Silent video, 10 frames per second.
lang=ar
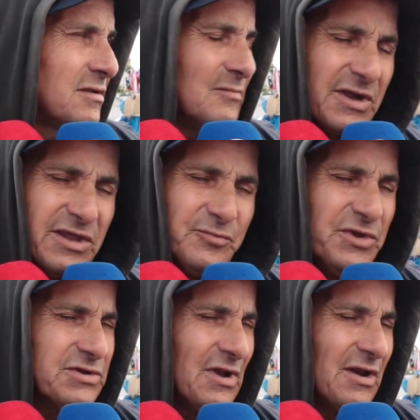ما
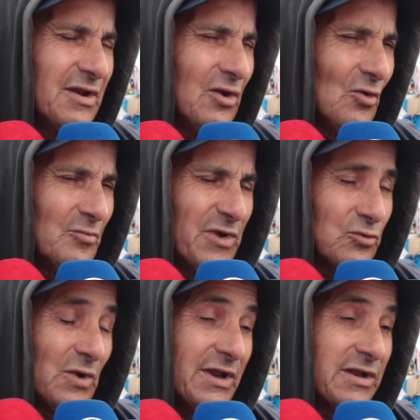كيبينش على انه
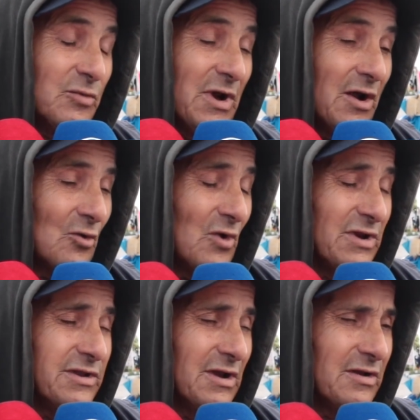المرض ولكن
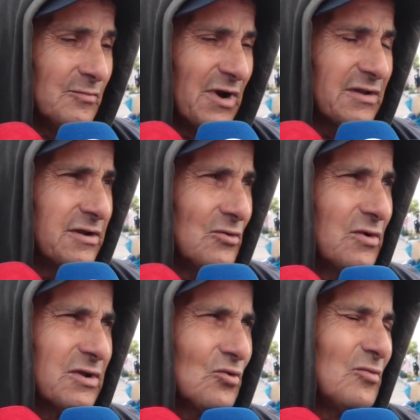بالاقوال ديال المراه
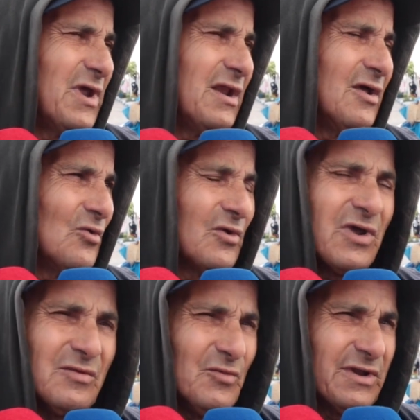ديالو كتقول بان لا
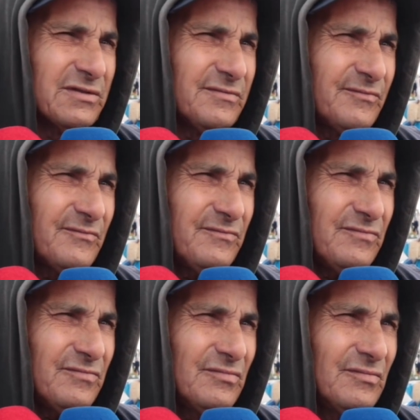كان مريض
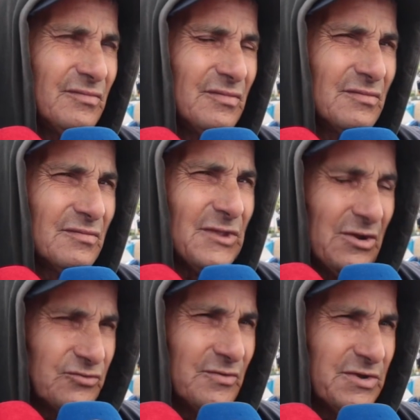
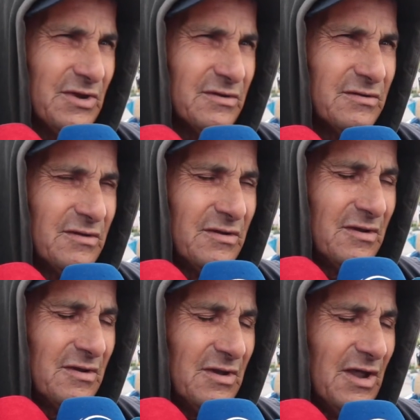فهمتي
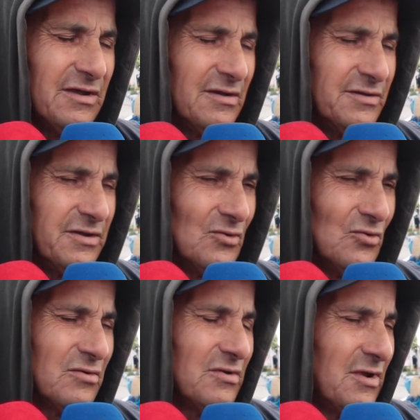العائله
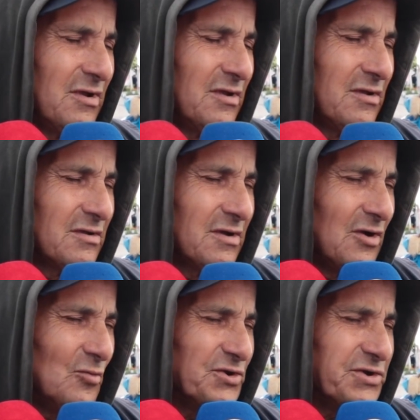ديالو
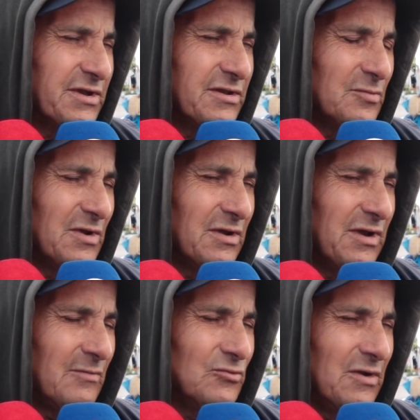هما جايين دابا
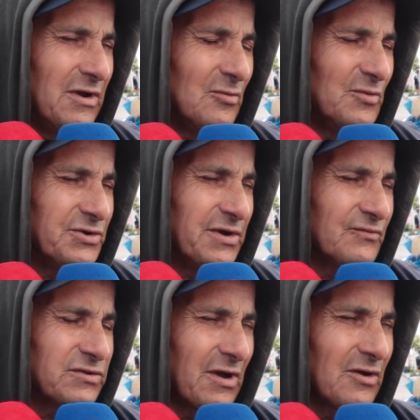الحمد لله هما جايين
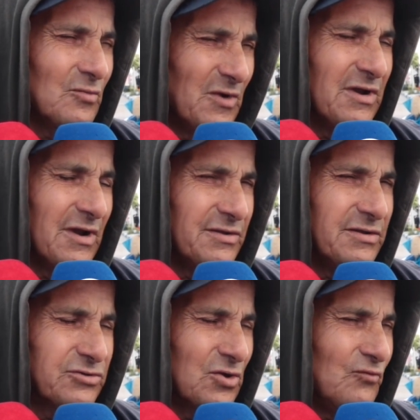في الطريق هما اللي غادي
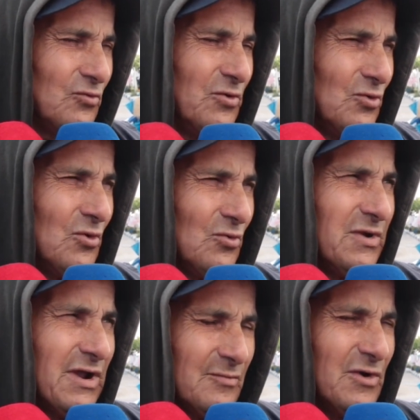يتكفلوا
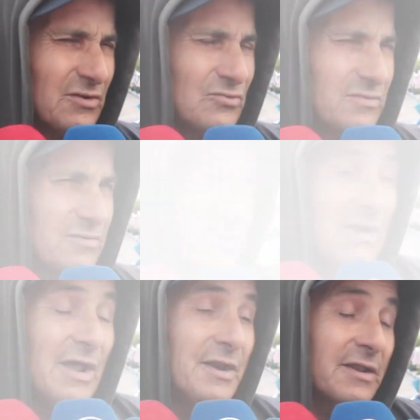بالعواون على ما اظن
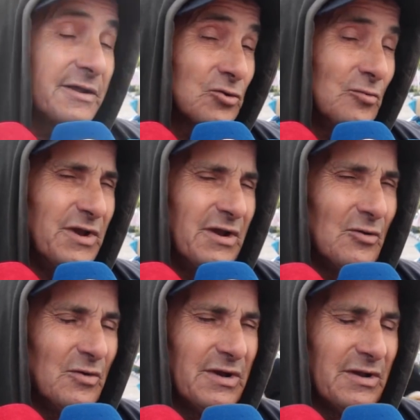لا انا لقيتهم
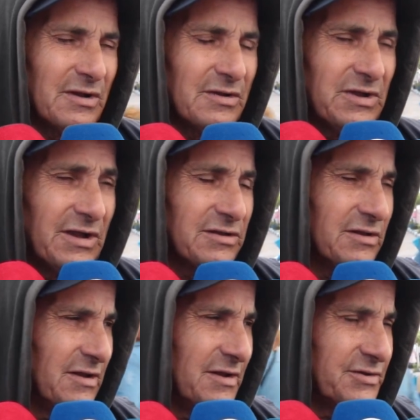هنا وانا آه.
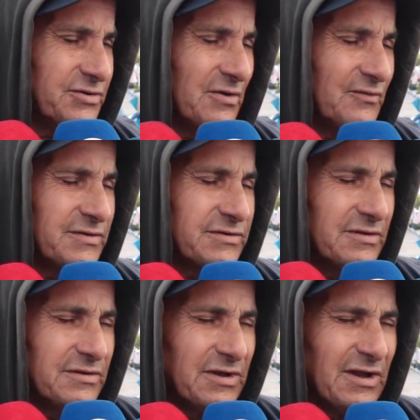عيطت عليا شاف
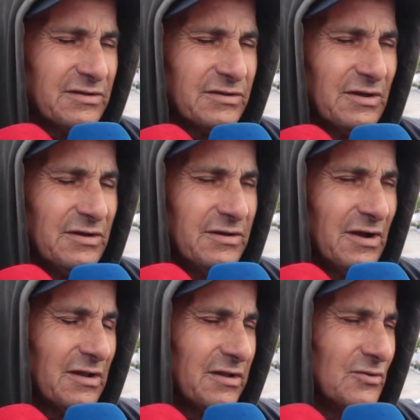السنديك عيطت عليا
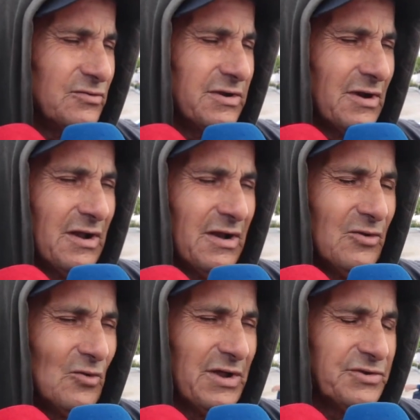قالت لي ودي راه
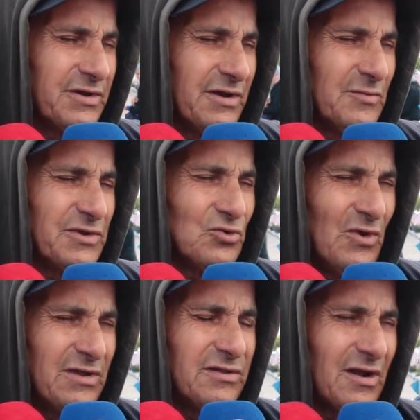اللي وقع الجريمه
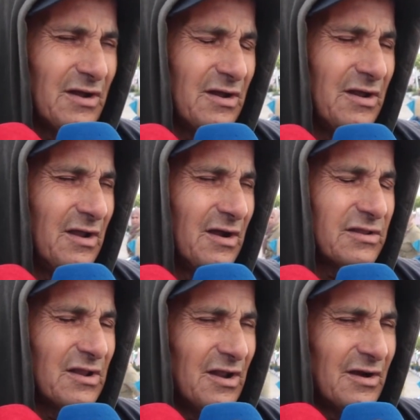سعاد راه
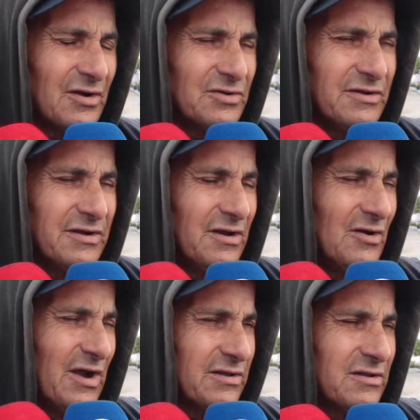قتلها الراجل
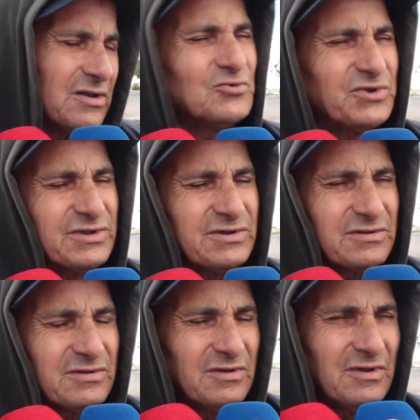ديالها وعيطت لي وجيت
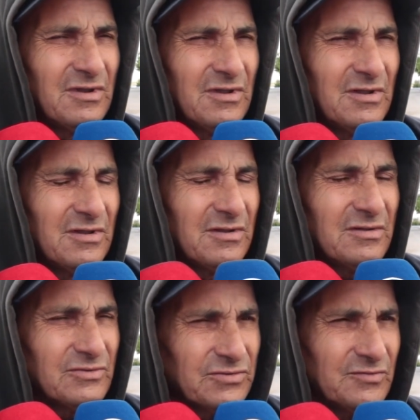
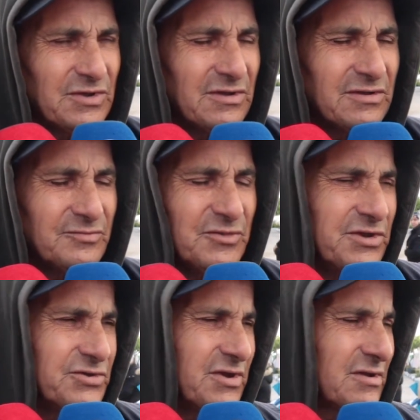فهمتي
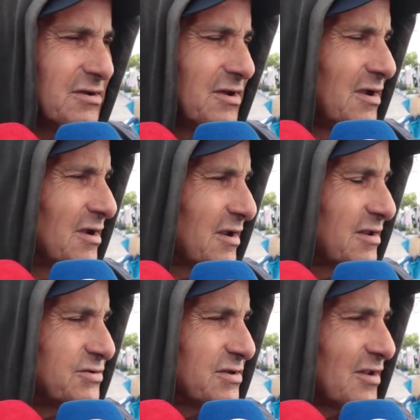مني جيت
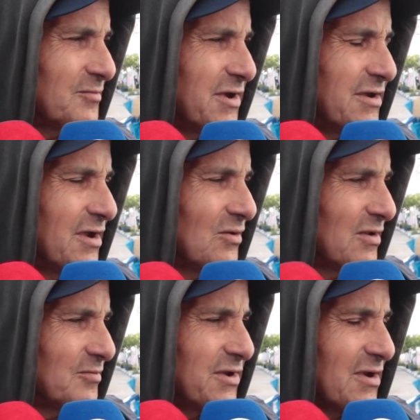لقيت الجدرمي هنا
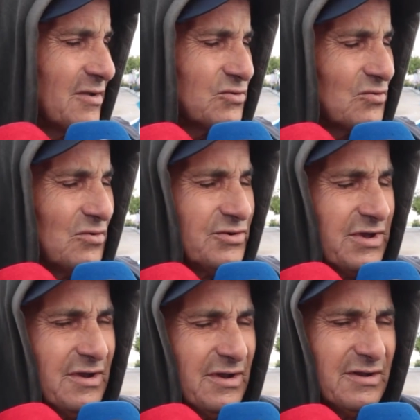والامبيلانس وكل
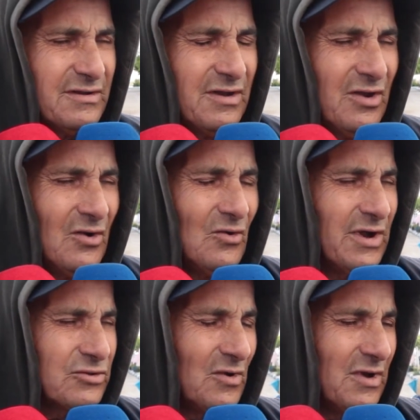شيء هنايا
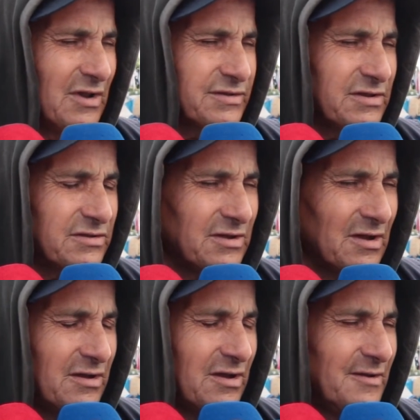وعيطوا على الاساس
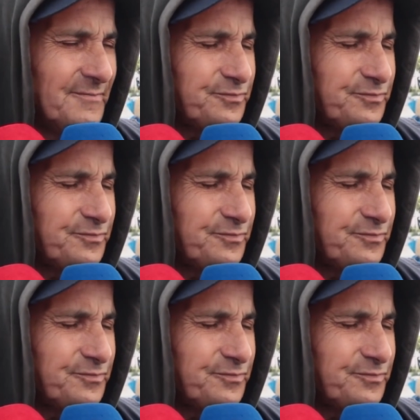ديال الليل